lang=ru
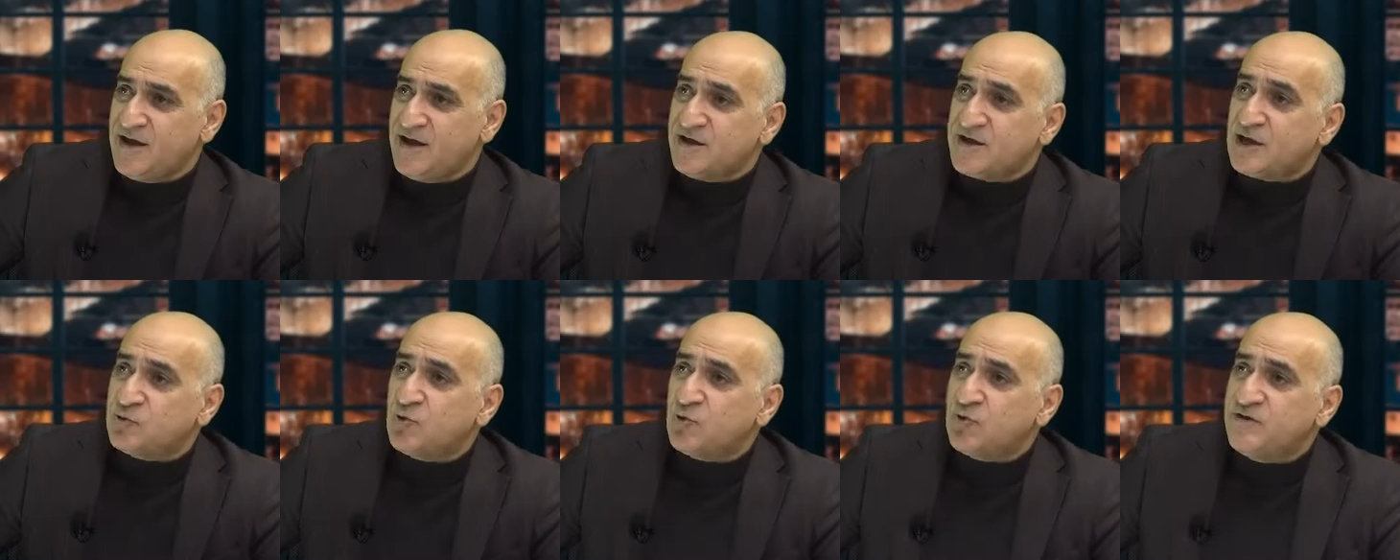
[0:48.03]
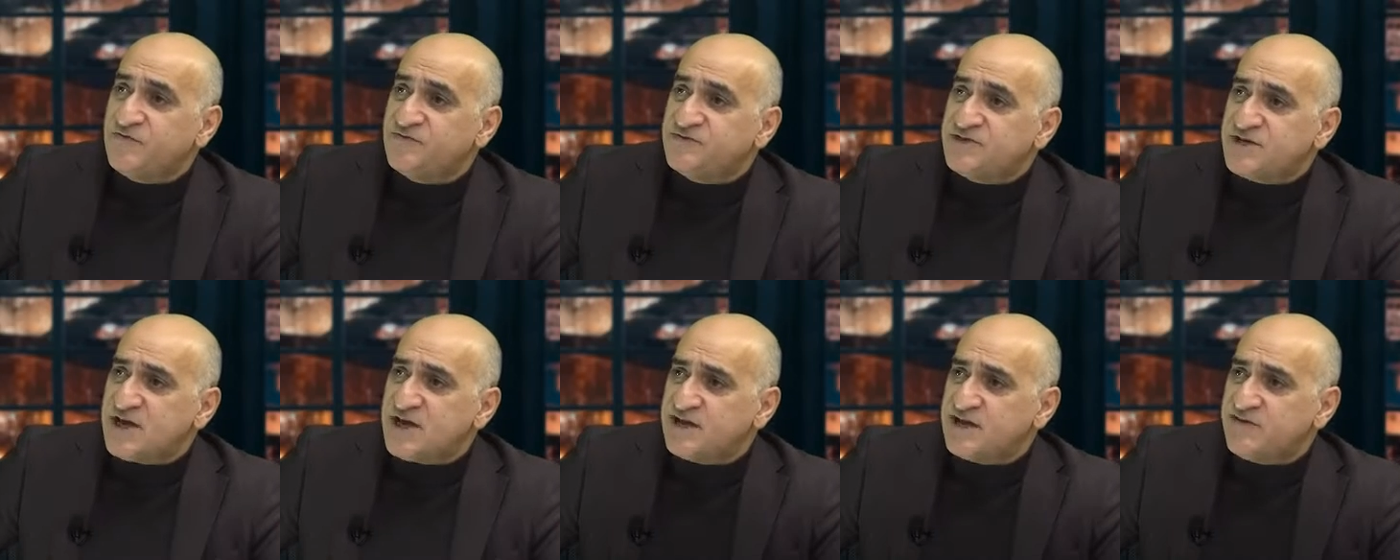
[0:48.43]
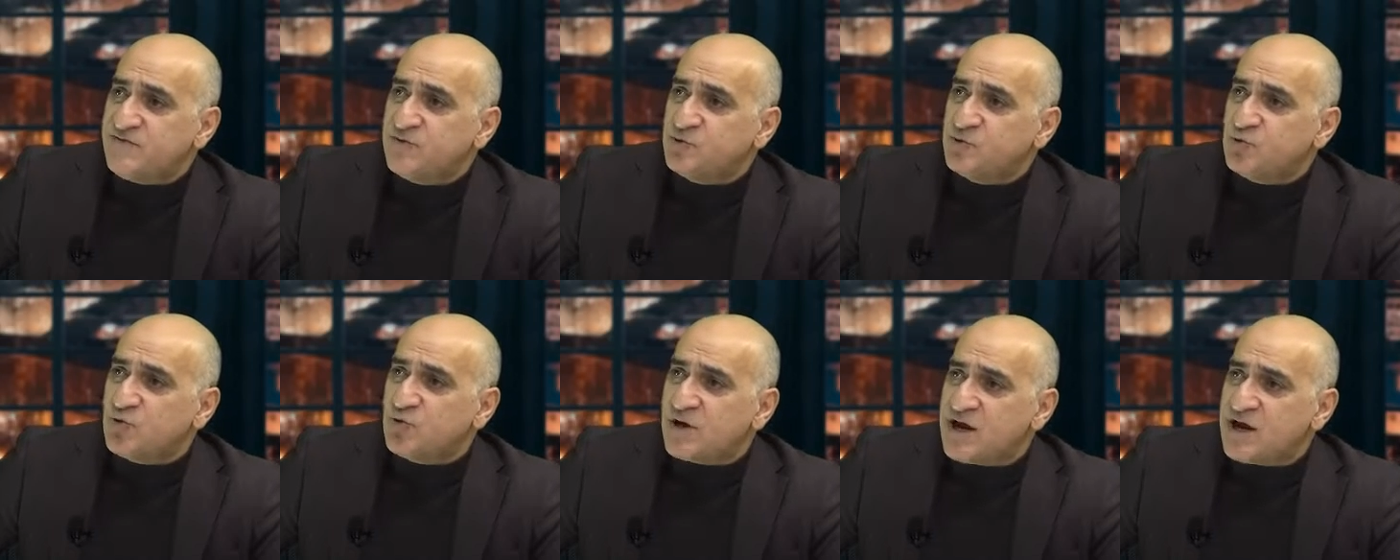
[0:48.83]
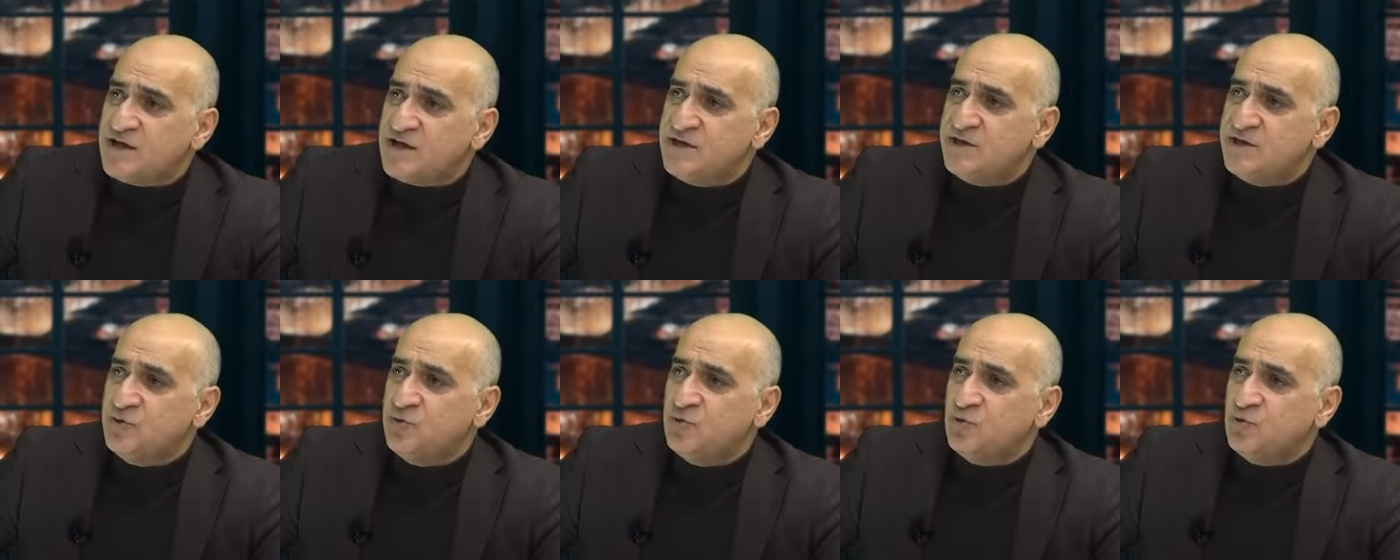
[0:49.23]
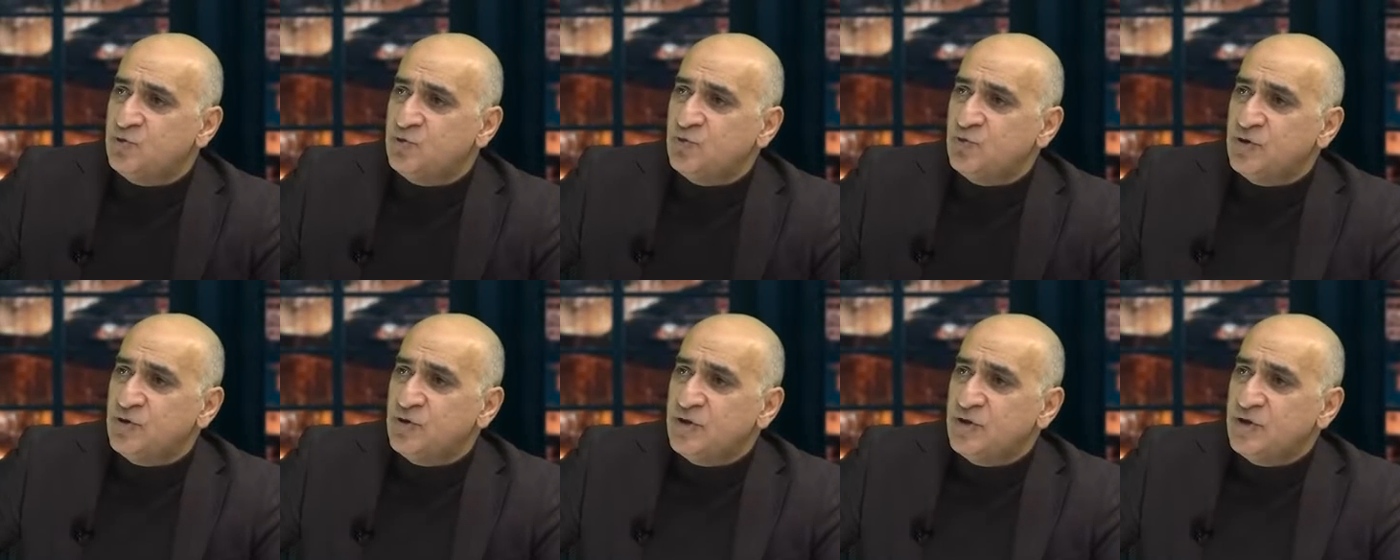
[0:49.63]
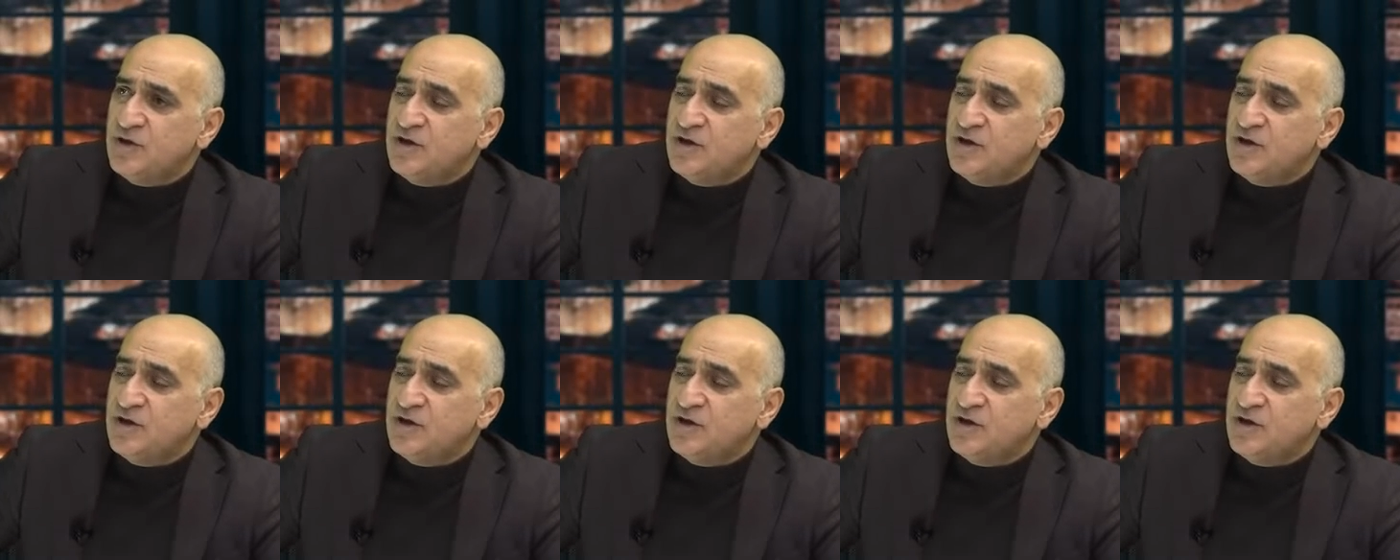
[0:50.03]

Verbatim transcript: который втягивает Украину,